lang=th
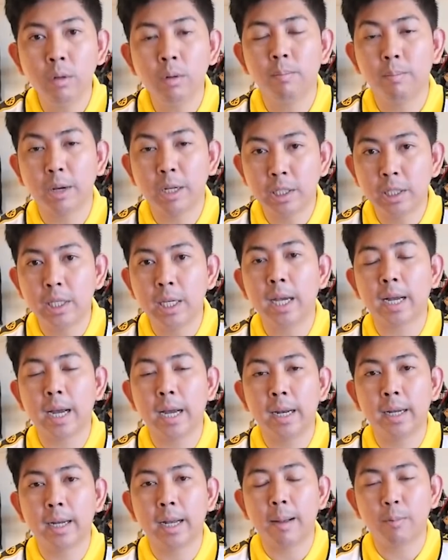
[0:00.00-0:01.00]
นมาเชียร์กั
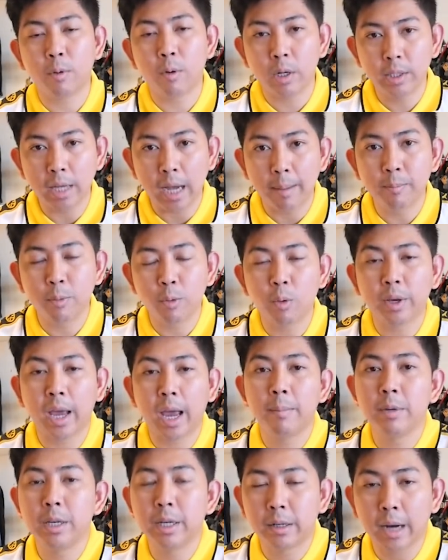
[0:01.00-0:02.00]
นนะครับ ก็ย้ำโปรแกร
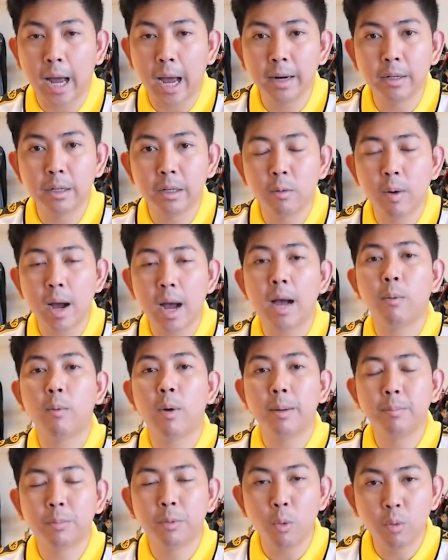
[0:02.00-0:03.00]
มอีกครั้งหนึ่งว่า
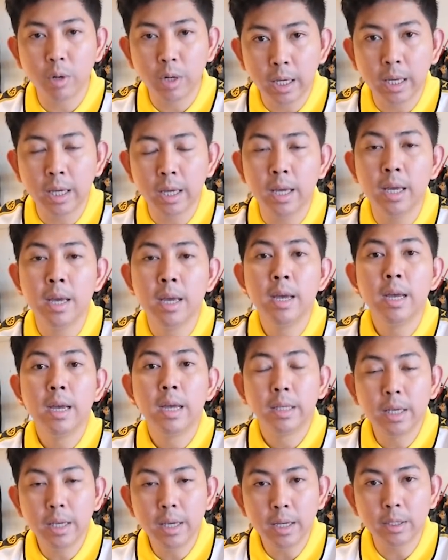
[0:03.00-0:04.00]
วันพรุ่งนี้
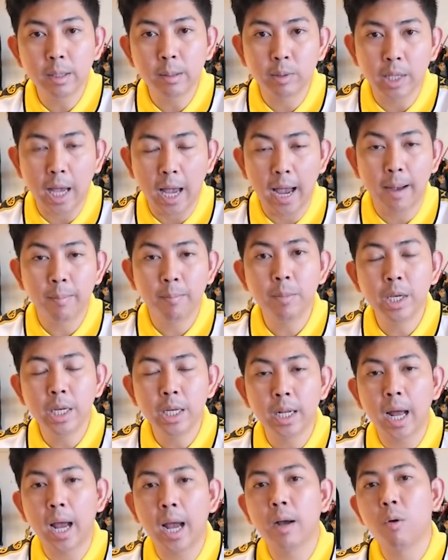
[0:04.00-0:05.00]
23 มี
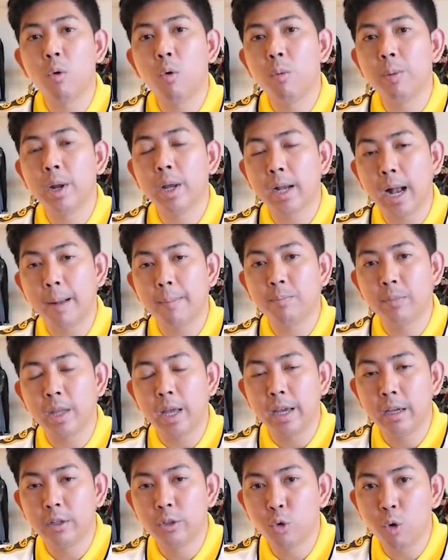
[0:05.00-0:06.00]
นาคมนะครับใน
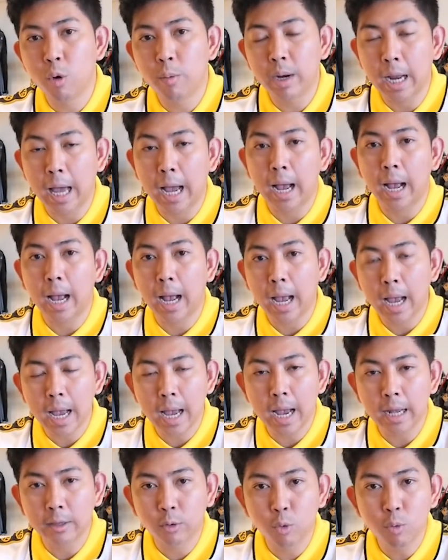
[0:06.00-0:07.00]
ช่วงเวลา
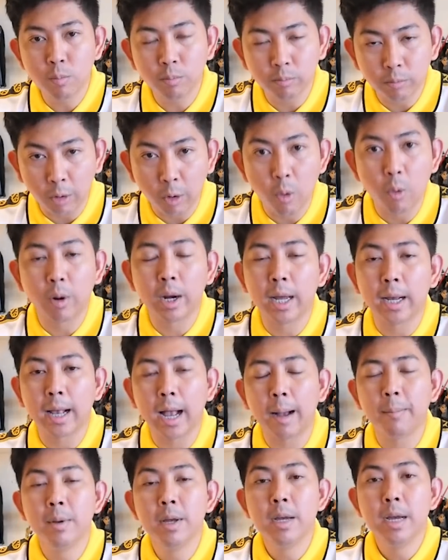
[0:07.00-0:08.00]
5ทุ่มตรงนะค
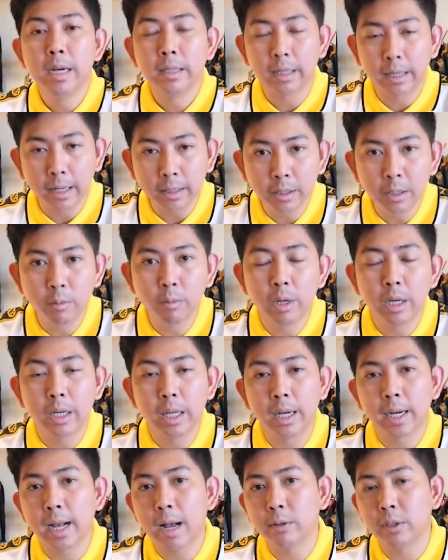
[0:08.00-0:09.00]
รับไทยรัฐทีวี
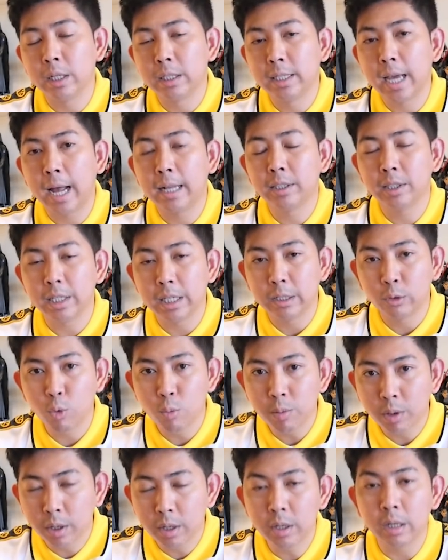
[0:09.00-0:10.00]
เนี่ยเข้าสัญญาณ4ทุ่
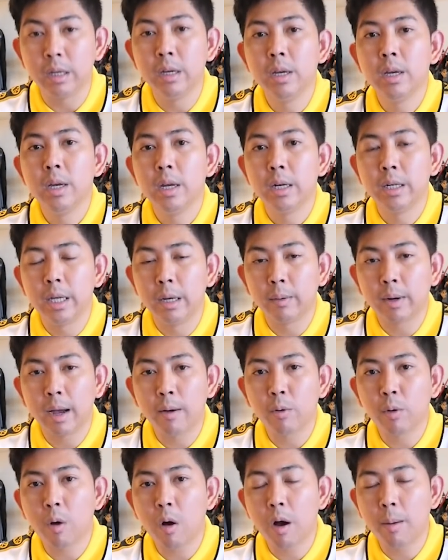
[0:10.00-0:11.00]
มครึ่งเดี๋ยวเรา
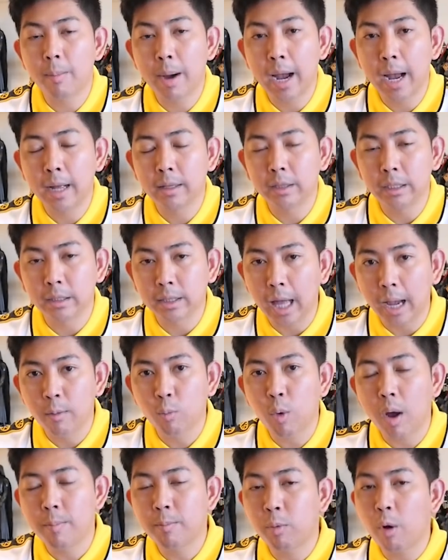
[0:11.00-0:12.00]
ก็มาติดตาม
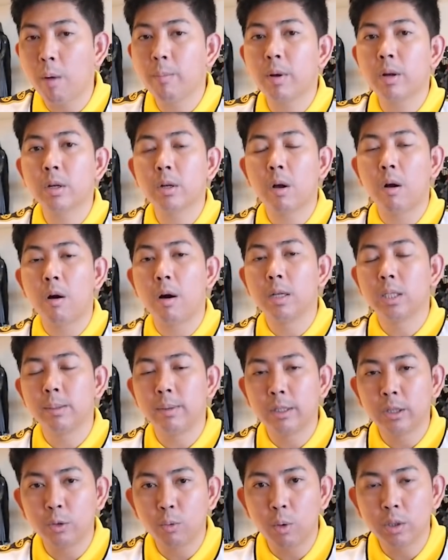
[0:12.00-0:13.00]
ความพร้อมกันก่อน
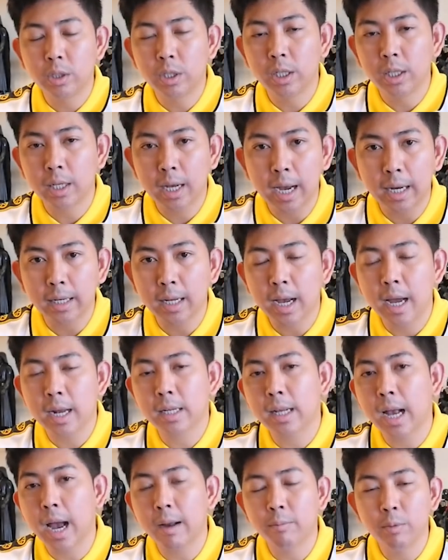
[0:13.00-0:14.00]
11ตัวจริง การคาด
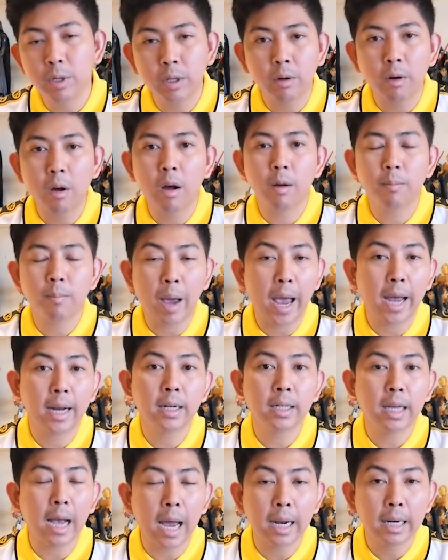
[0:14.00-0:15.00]
การวิเคราะห์แผน
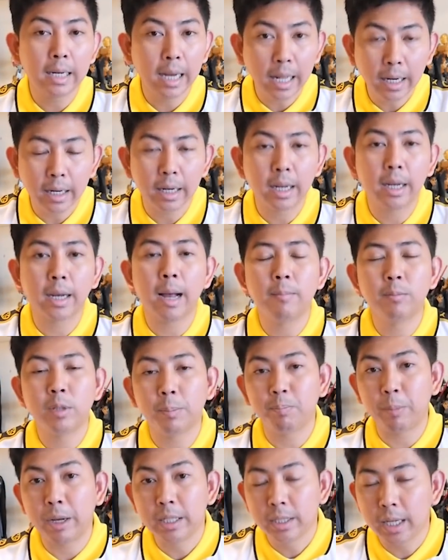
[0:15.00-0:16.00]
การเล่นนะครับจะ
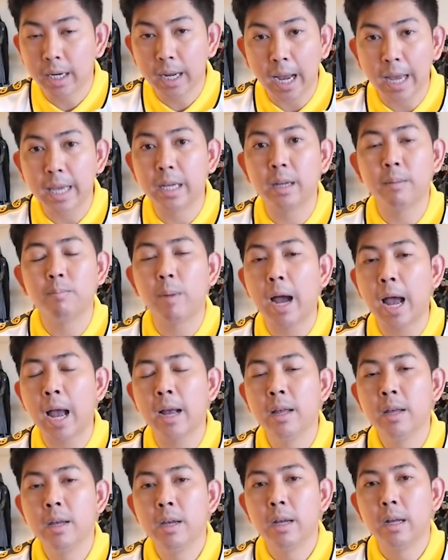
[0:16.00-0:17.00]
เป็นยังไงกันบ้าง
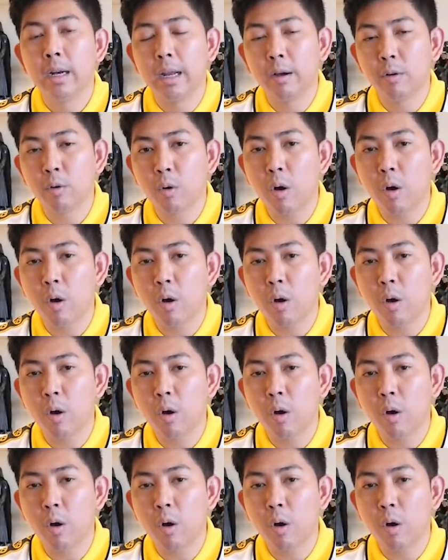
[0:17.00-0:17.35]
แล้ว